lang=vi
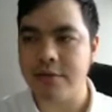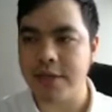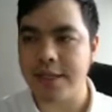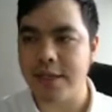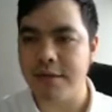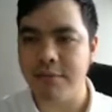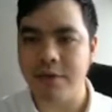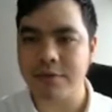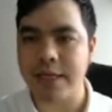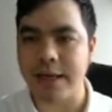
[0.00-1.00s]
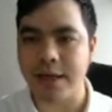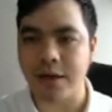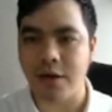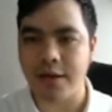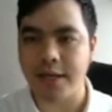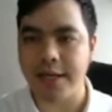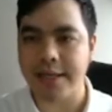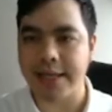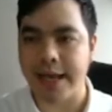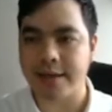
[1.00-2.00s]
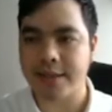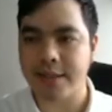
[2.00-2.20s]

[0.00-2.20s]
chúng ta thấy rằng bất động sản này có những cái nền tảng